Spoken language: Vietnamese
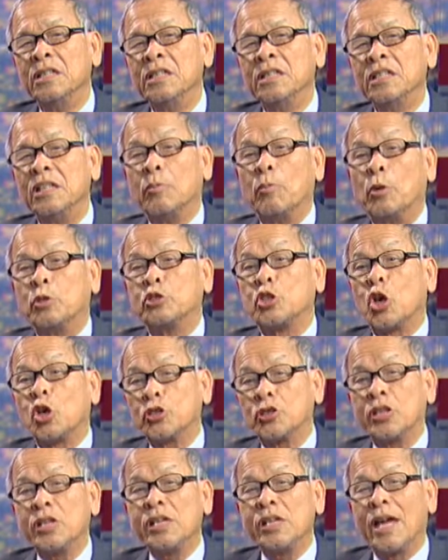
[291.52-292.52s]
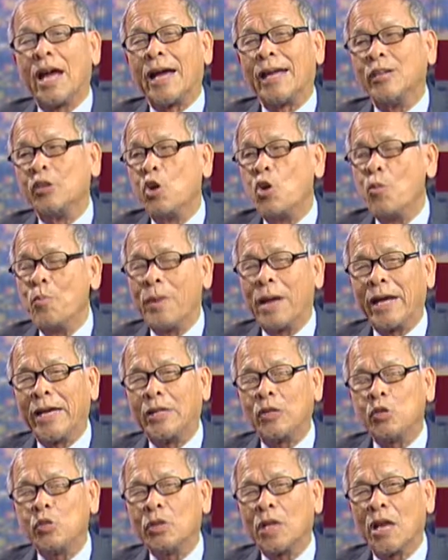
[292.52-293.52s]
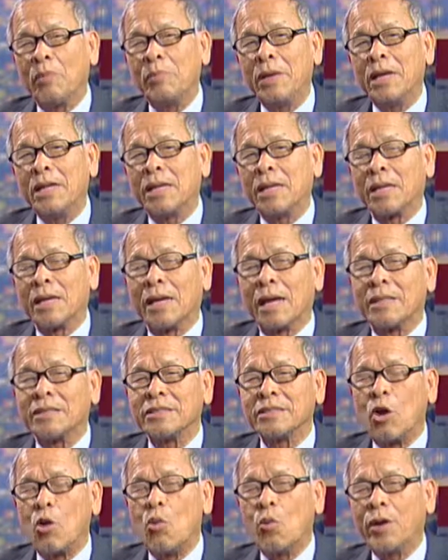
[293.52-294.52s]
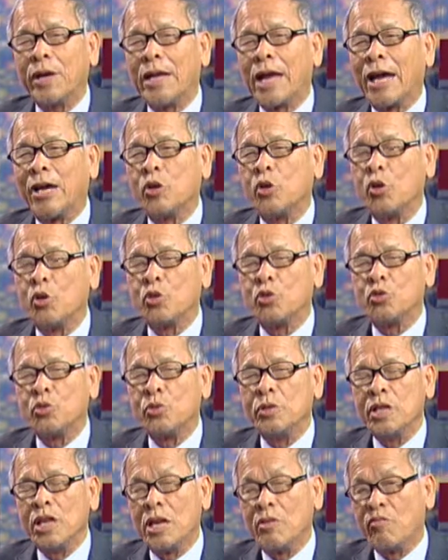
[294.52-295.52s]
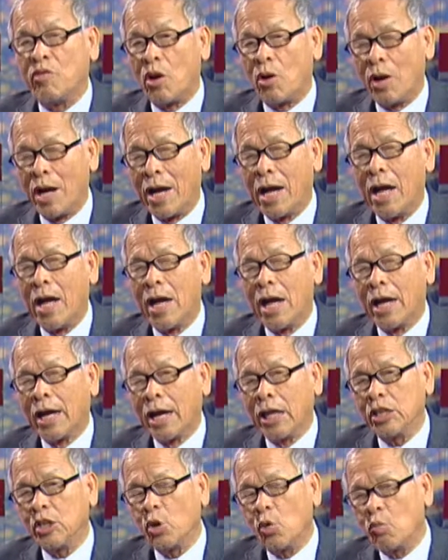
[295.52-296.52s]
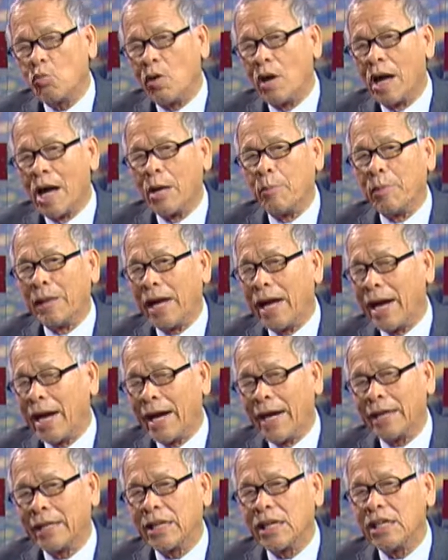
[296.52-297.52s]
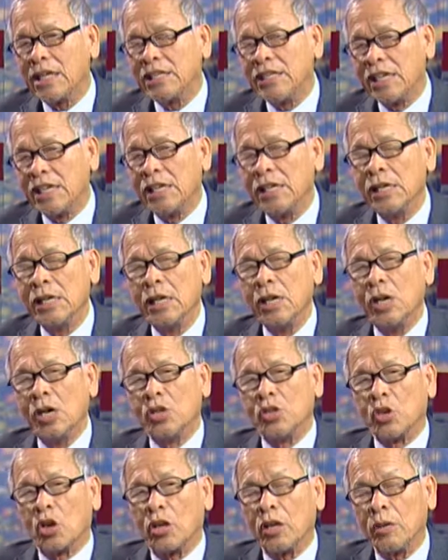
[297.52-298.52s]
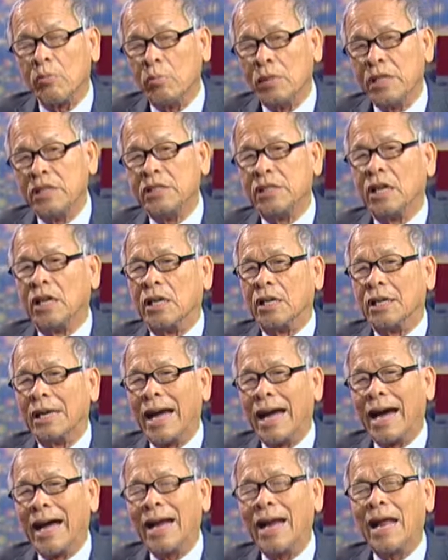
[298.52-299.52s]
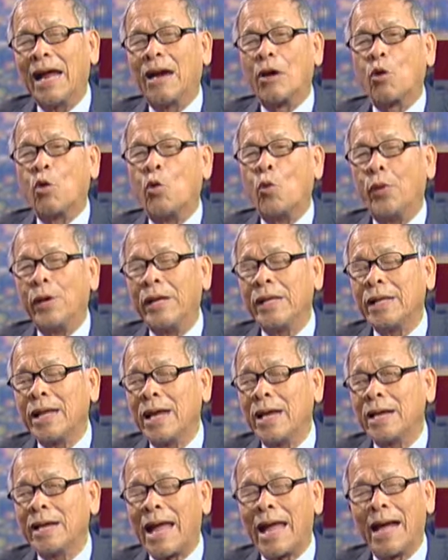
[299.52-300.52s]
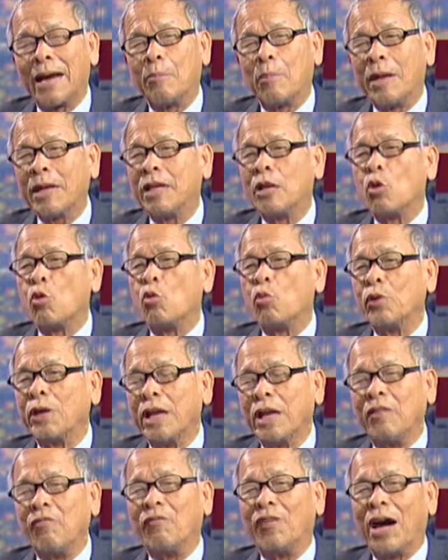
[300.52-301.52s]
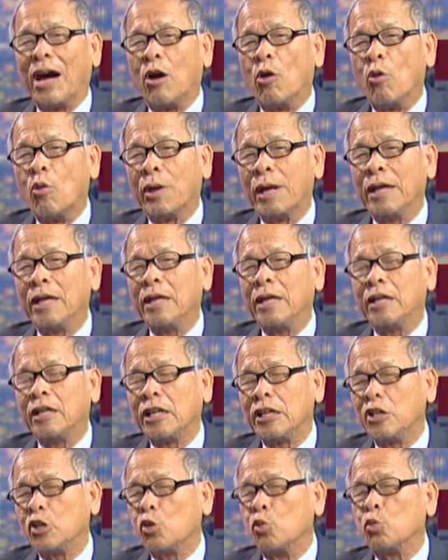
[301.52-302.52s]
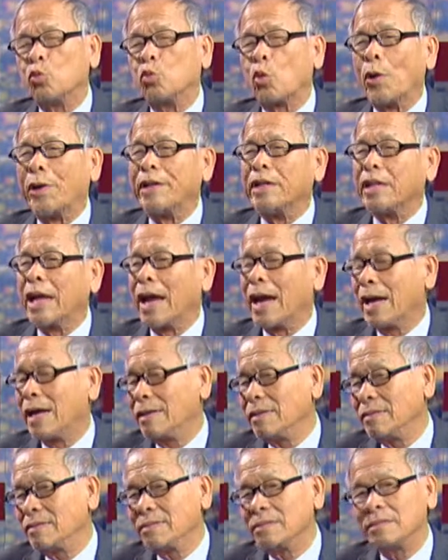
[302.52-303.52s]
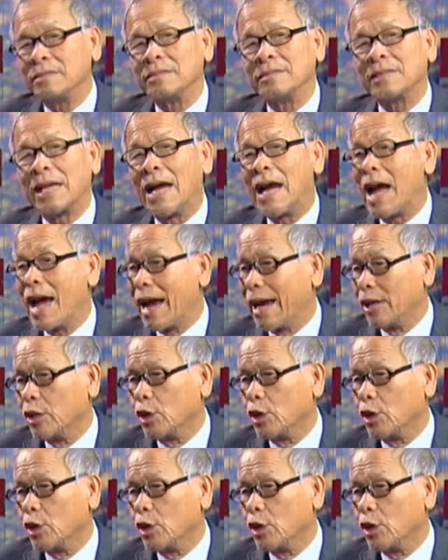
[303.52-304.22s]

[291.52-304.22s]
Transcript: nhưng mà cho tới ngày hôm nay chúng ta biết rằng là sau cái đại hội trung ương vào ngày, kết thúc vào ngày 12 tháng giêng cho đến bây giờ đã là cuối tháng đang bắt đầu đi vào cái cái trung tuần tháng tháng 2